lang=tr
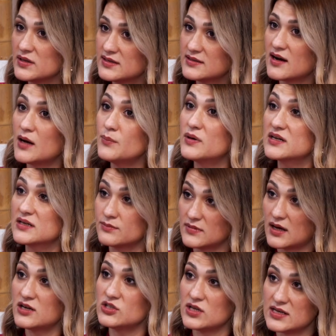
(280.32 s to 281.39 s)
medikal
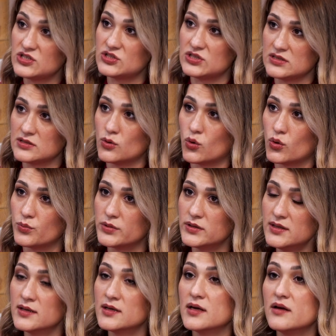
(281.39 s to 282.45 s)
bakımlar eşliğinde
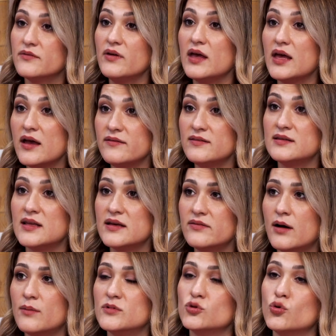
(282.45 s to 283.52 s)
olmalı ve evde
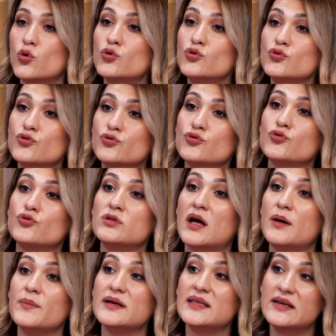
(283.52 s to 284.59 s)
devamlı doğru ürünü
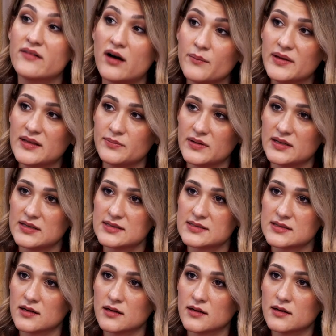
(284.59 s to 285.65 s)
kullanmaya devam etmeliyiz.
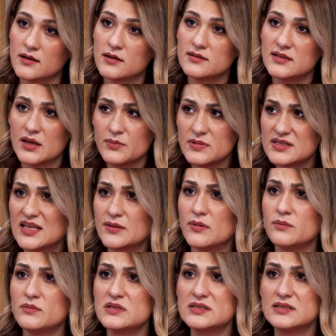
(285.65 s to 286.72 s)
Hmm.
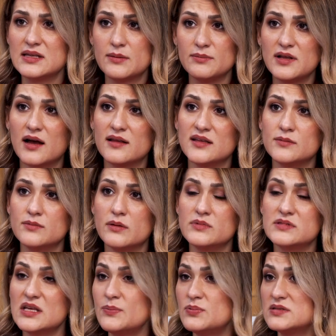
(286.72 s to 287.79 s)
Temizlememiz,
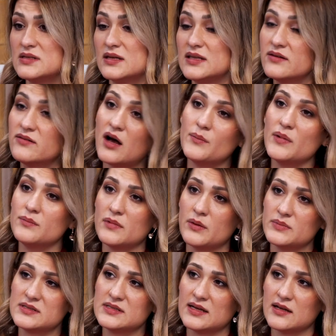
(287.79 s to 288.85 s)
nemlendirmemiz, hepsine devam etmemiz